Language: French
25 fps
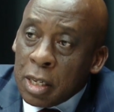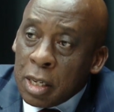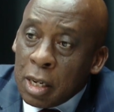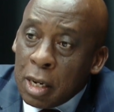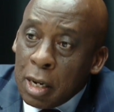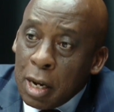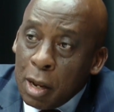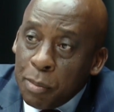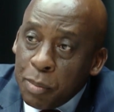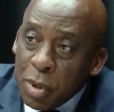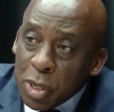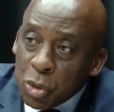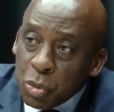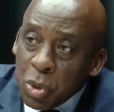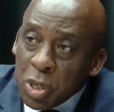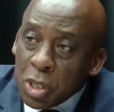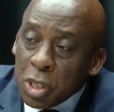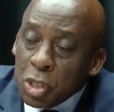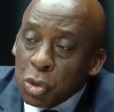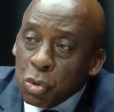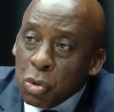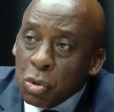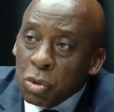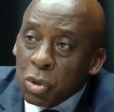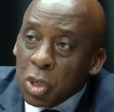les besoins
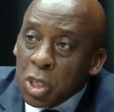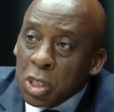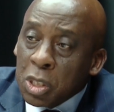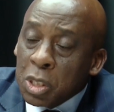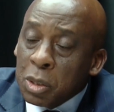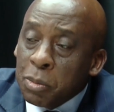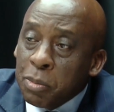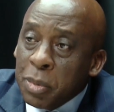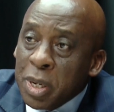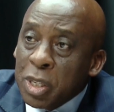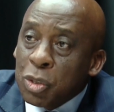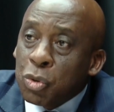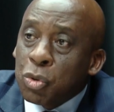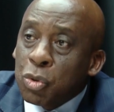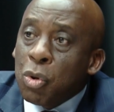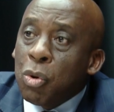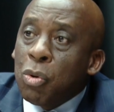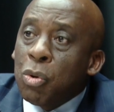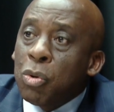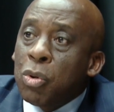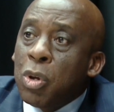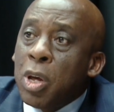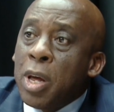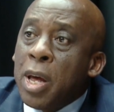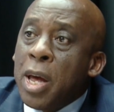qui sont estimés sont
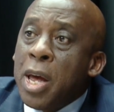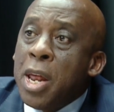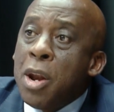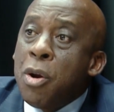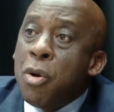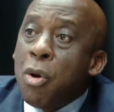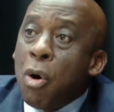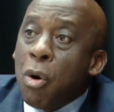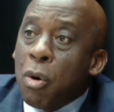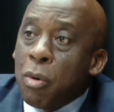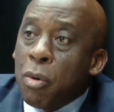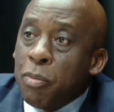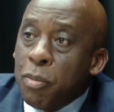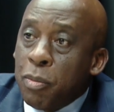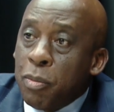énormes.